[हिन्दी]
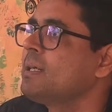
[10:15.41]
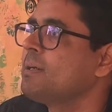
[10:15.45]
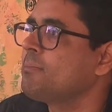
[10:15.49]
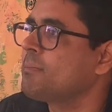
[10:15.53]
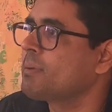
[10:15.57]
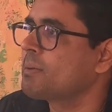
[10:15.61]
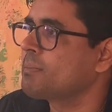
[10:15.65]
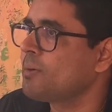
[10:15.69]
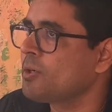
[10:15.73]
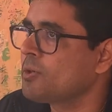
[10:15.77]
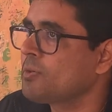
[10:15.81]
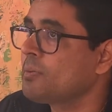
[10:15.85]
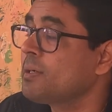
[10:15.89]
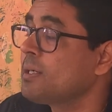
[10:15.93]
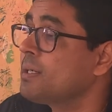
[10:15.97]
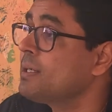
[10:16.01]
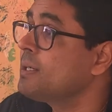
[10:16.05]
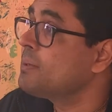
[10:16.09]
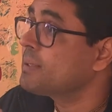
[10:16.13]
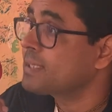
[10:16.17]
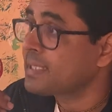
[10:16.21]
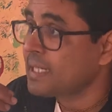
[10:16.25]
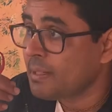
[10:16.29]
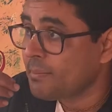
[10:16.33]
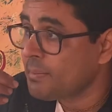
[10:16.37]
भव
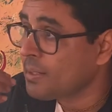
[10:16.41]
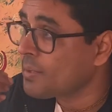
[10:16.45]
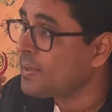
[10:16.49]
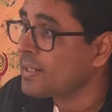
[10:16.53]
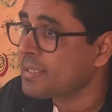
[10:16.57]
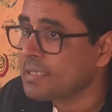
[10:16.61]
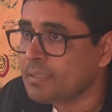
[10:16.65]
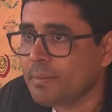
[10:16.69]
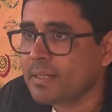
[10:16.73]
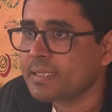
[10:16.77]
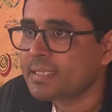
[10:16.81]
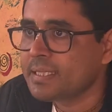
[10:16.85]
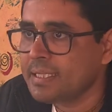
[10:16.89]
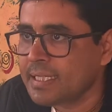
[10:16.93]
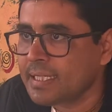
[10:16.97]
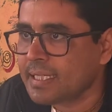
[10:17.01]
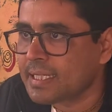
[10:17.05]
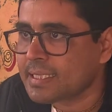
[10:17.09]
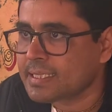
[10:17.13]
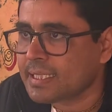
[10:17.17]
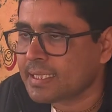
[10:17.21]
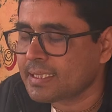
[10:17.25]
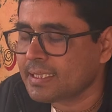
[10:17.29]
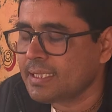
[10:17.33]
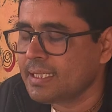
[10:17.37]
क्या हम भगवान की भक्ति नहीं कर
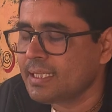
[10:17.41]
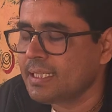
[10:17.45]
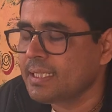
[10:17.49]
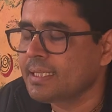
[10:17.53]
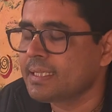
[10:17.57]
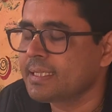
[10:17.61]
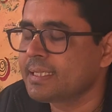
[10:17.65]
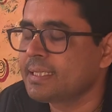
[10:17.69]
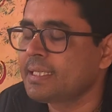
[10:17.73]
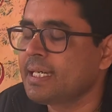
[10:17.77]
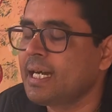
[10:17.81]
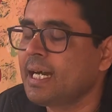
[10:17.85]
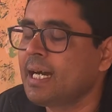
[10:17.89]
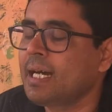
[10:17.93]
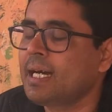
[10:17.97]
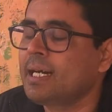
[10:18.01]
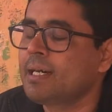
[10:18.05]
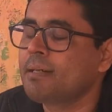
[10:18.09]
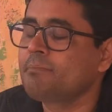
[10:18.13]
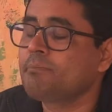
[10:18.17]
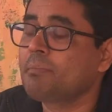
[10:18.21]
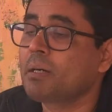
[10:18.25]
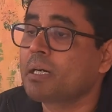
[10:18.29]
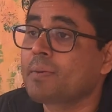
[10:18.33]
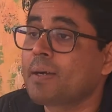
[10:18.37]
सकते हैं क्या
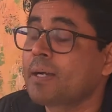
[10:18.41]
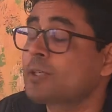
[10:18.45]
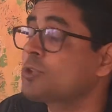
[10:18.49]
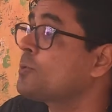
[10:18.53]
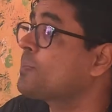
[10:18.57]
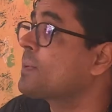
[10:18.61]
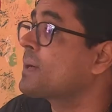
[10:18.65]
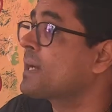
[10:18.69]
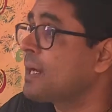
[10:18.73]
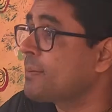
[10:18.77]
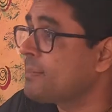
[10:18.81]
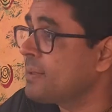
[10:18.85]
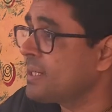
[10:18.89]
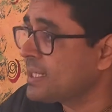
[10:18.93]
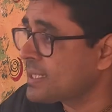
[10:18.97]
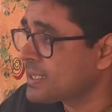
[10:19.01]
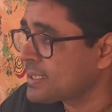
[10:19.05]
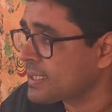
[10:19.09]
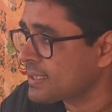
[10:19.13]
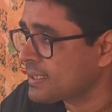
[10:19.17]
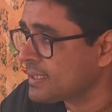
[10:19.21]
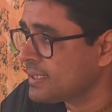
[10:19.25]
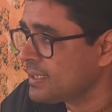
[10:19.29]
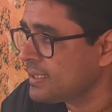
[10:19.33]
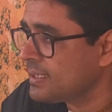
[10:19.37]
हम भगवान को प्रणाम नहीं कर
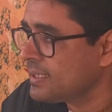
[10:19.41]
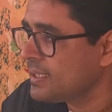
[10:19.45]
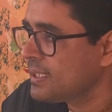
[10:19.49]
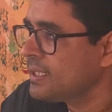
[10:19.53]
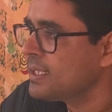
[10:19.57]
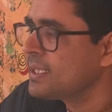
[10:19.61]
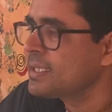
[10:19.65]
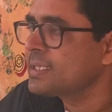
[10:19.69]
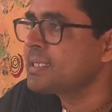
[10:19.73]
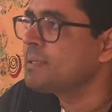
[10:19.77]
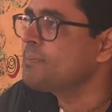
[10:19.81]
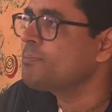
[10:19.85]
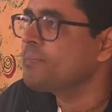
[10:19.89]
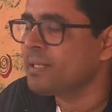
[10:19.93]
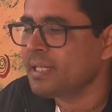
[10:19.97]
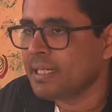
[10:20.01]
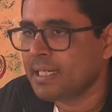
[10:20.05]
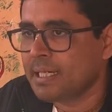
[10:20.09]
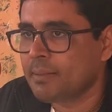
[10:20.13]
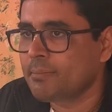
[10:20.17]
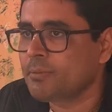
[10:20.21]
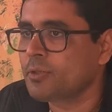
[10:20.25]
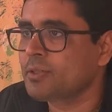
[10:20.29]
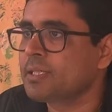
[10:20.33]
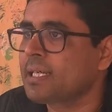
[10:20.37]
सकते हैं सिंपल है
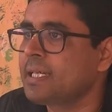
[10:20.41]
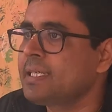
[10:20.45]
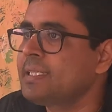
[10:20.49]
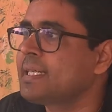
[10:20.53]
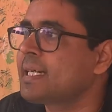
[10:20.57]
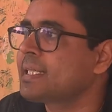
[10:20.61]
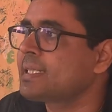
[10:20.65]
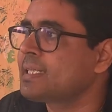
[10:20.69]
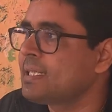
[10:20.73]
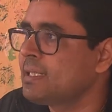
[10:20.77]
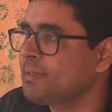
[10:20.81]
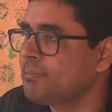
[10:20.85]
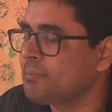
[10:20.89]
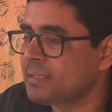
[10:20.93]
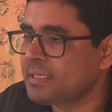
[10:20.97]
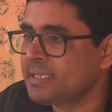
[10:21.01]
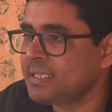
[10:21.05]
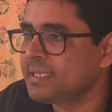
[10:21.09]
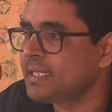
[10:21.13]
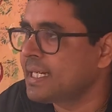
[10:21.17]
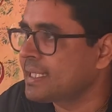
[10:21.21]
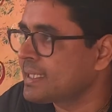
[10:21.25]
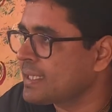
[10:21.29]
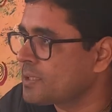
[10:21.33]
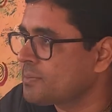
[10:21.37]
हम लोग कहीं जाते हैं मंदिर
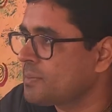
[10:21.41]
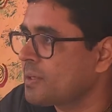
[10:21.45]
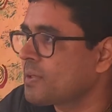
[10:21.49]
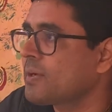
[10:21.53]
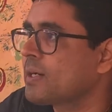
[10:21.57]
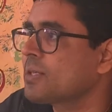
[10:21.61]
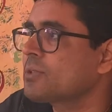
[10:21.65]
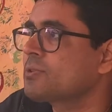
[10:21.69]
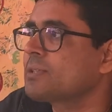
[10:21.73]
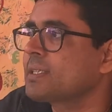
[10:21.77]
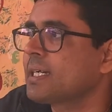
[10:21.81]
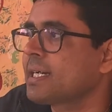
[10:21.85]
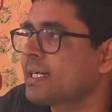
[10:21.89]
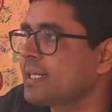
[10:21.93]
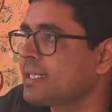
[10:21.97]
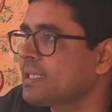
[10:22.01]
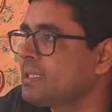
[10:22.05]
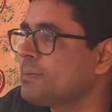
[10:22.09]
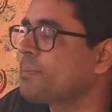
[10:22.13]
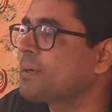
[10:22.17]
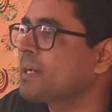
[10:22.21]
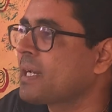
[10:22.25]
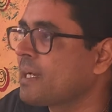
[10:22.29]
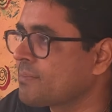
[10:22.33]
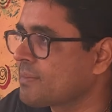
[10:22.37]
जाते हैं तो भगवान को क्या करते
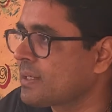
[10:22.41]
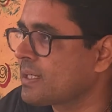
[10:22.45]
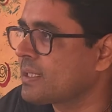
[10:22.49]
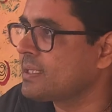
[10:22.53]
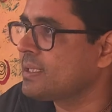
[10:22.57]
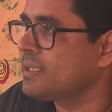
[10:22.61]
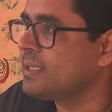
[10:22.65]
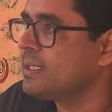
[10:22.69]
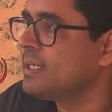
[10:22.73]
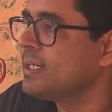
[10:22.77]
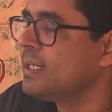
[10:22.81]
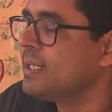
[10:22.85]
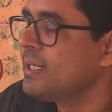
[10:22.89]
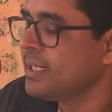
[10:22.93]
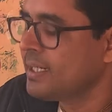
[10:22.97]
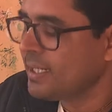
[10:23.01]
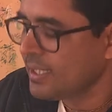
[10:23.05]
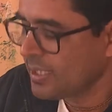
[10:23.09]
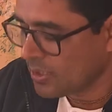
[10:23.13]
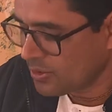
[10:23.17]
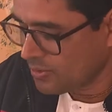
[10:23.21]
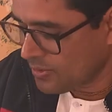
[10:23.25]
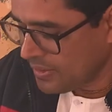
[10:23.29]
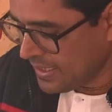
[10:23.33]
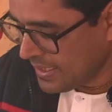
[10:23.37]
हैं प्रणाम करते हैं
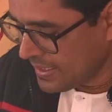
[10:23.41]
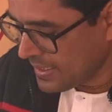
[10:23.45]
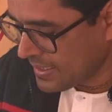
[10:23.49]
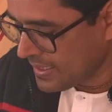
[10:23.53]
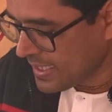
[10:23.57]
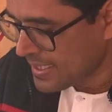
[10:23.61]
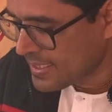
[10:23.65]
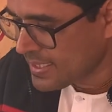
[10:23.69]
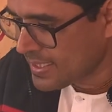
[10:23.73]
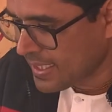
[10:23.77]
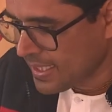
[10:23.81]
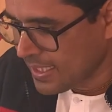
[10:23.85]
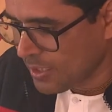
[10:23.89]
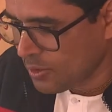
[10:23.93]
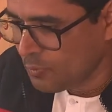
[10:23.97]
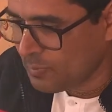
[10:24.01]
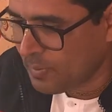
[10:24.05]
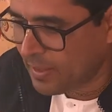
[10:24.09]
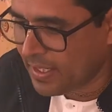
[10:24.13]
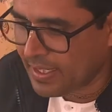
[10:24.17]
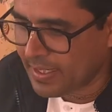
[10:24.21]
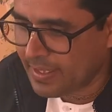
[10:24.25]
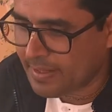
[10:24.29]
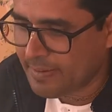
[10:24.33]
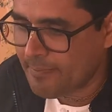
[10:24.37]
तो इतना सरल
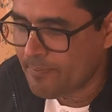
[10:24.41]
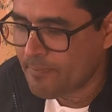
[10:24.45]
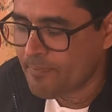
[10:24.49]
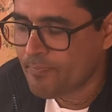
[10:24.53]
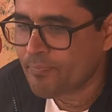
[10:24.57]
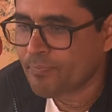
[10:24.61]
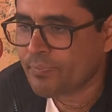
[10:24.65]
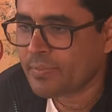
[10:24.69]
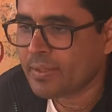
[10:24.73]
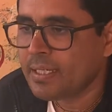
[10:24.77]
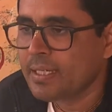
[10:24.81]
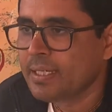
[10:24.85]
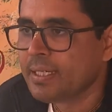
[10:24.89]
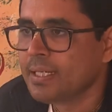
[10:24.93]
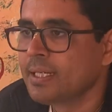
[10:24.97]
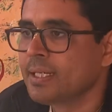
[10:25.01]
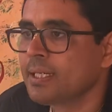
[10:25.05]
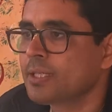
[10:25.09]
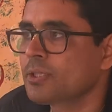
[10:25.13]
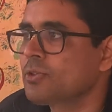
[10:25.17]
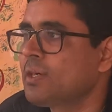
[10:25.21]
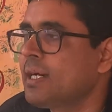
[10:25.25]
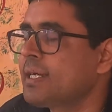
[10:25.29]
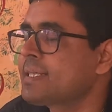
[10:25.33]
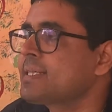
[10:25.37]
उपाय है
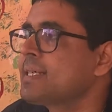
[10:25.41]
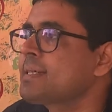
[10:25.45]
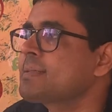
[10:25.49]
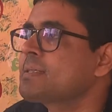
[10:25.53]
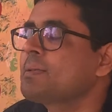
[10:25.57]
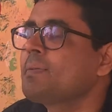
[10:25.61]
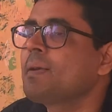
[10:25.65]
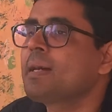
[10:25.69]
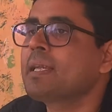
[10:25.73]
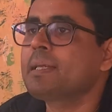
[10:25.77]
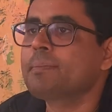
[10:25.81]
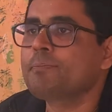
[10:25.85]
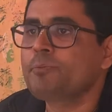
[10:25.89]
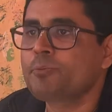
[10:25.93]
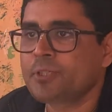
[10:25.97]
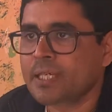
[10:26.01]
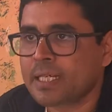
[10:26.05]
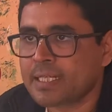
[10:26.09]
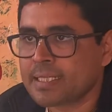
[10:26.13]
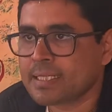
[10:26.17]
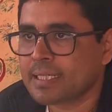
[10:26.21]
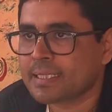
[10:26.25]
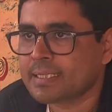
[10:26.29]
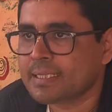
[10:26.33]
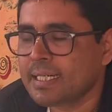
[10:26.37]
तो ऐसा सवाल पूछा
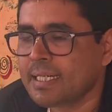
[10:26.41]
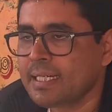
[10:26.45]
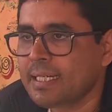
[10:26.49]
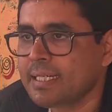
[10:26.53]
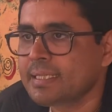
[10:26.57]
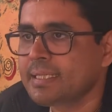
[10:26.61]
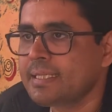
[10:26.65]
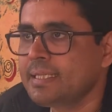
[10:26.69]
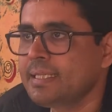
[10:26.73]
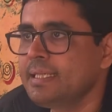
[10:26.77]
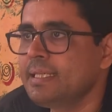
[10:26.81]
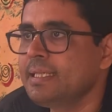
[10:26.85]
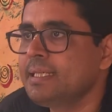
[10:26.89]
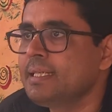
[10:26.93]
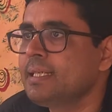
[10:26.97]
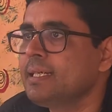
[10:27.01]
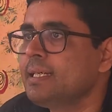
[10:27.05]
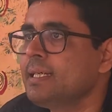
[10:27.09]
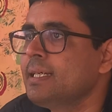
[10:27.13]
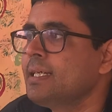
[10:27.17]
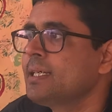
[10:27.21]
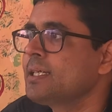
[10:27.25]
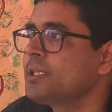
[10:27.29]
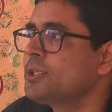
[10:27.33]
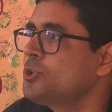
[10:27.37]
जा सकता है कि
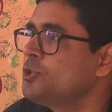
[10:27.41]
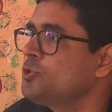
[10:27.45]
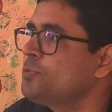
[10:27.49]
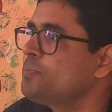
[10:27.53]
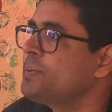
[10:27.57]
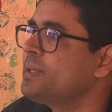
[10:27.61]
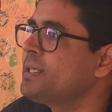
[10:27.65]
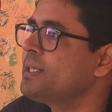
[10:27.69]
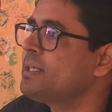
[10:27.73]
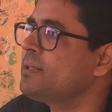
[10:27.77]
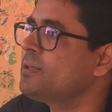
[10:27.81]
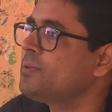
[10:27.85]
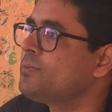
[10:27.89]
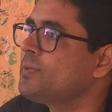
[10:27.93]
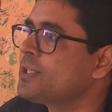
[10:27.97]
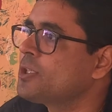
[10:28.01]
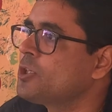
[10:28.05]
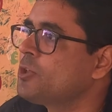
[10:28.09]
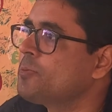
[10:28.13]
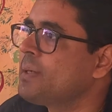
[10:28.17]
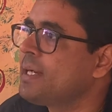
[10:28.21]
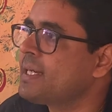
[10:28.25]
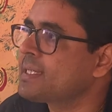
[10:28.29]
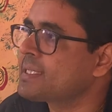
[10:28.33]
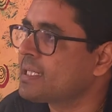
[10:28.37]
क्यों फिर
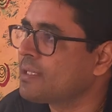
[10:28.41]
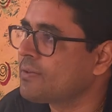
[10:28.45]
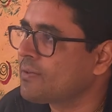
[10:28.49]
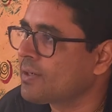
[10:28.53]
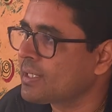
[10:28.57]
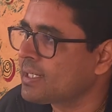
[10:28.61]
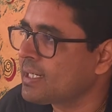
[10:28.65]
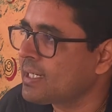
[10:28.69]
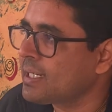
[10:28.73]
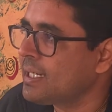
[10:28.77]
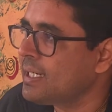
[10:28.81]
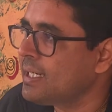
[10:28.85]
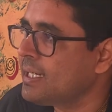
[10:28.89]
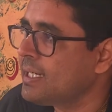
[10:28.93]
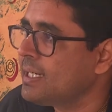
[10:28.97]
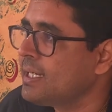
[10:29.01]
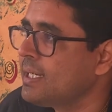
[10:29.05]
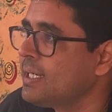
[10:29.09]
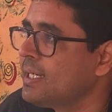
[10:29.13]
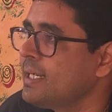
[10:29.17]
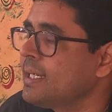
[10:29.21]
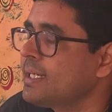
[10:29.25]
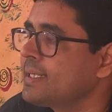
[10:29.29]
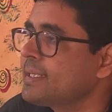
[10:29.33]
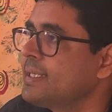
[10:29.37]
वेदों में ऐसा वर्णन है
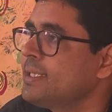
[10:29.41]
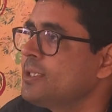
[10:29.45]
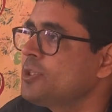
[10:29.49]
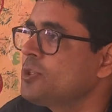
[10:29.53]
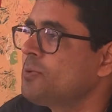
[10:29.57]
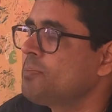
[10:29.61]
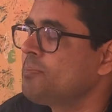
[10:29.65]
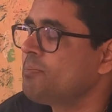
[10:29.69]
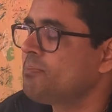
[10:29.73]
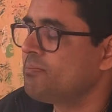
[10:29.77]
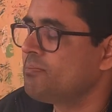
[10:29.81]
कि जो